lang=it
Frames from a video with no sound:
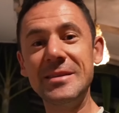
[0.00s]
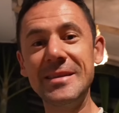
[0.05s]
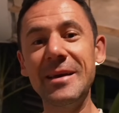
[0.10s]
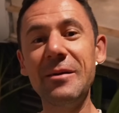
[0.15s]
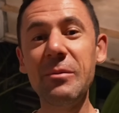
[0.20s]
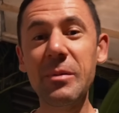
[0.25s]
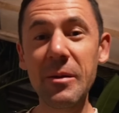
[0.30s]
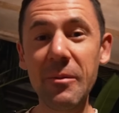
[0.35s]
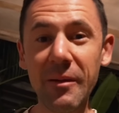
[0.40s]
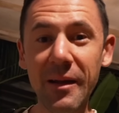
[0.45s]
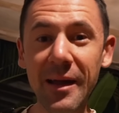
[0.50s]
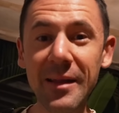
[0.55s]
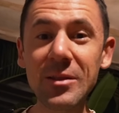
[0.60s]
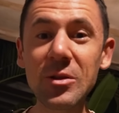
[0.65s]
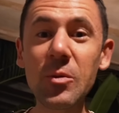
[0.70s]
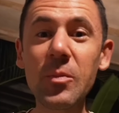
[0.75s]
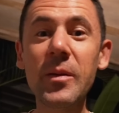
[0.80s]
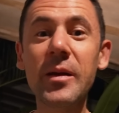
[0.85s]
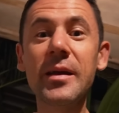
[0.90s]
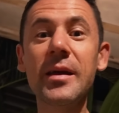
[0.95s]
stiamo
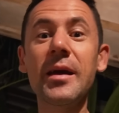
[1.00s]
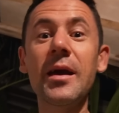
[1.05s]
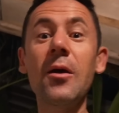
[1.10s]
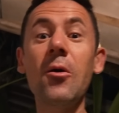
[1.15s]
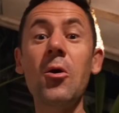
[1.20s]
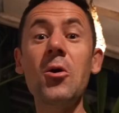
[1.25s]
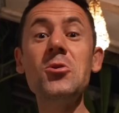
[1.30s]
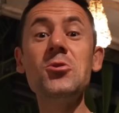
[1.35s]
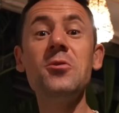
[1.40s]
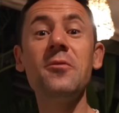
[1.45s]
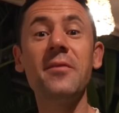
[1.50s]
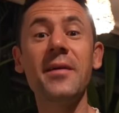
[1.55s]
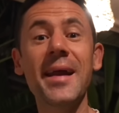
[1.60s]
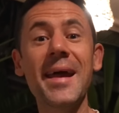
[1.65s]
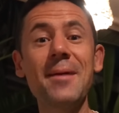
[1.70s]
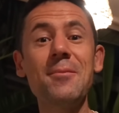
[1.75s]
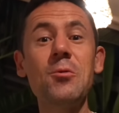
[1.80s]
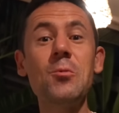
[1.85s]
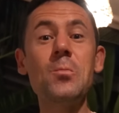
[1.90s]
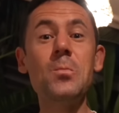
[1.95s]
preparando perché oggi
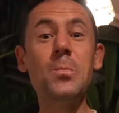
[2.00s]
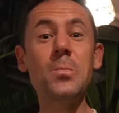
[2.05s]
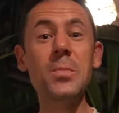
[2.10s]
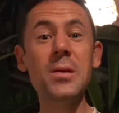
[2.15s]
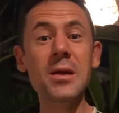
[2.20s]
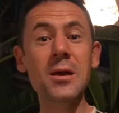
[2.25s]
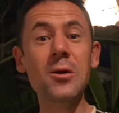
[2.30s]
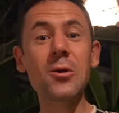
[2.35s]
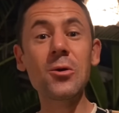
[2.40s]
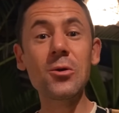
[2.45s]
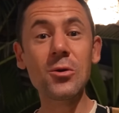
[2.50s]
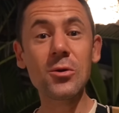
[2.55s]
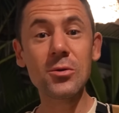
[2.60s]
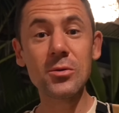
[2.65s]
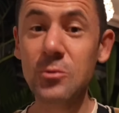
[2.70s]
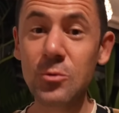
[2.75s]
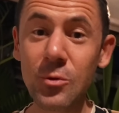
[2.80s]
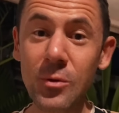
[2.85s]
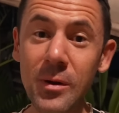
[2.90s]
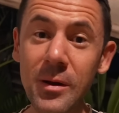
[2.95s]
faremo un piccolo
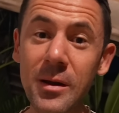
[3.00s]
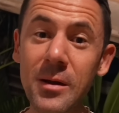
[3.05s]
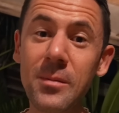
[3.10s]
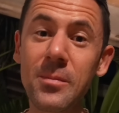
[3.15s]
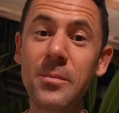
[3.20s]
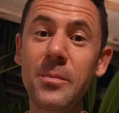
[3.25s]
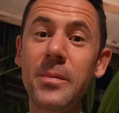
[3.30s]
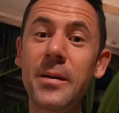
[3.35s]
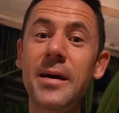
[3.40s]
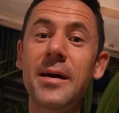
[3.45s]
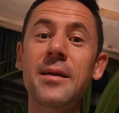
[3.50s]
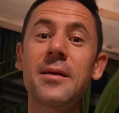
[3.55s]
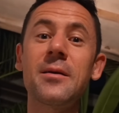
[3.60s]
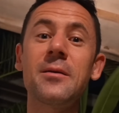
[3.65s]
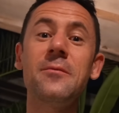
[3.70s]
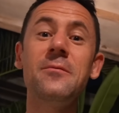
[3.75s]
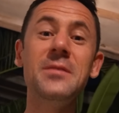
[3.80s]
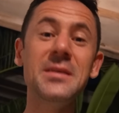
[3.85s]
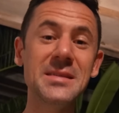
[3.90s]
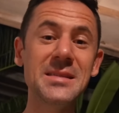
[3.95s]
tour
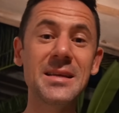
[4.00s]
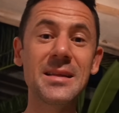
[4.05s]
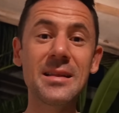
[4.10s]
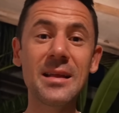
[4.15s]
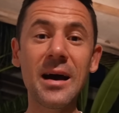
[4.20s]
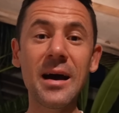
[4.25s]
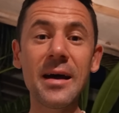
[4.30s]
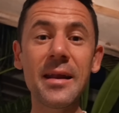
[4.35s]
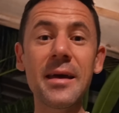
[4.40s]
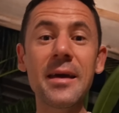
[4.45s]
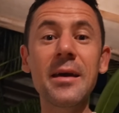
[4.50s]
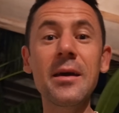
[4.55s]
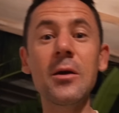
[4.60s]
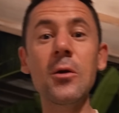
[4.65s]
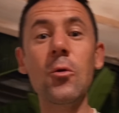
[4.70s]
per visitare